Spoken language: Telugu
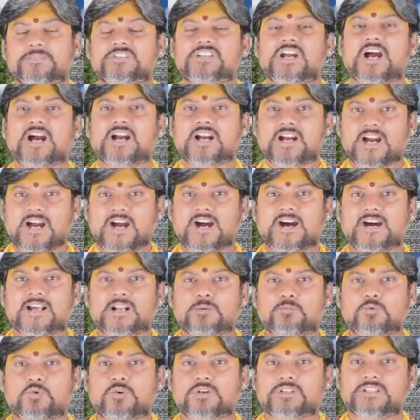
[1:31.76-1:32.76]

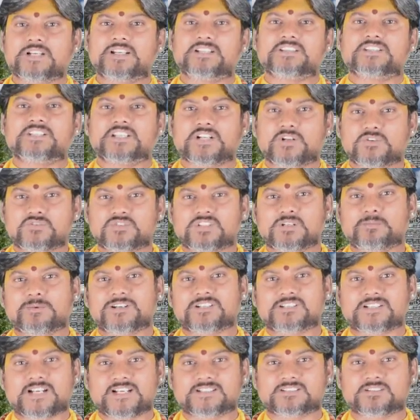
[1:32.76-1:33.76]
శాకాహారము దాన్ని తినొచ్చని
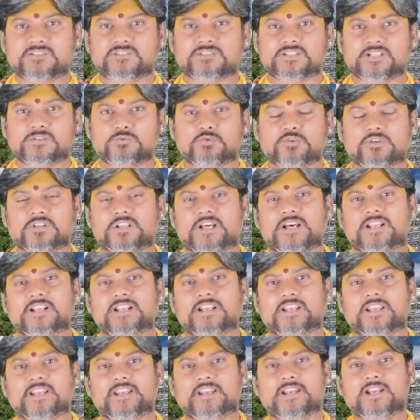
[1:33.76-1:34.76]
మన శాస్త్రం తెలియదు
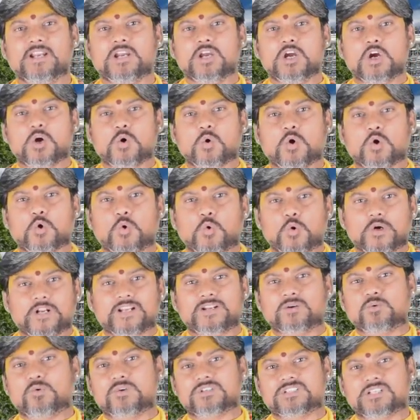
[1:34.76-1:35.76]
ఉదాహరణకి ఒక
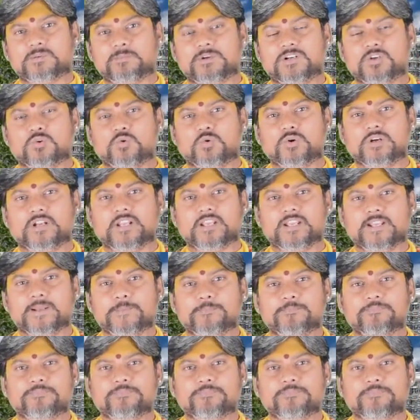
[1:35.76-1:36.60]
కోడిని కోసామనుకోండి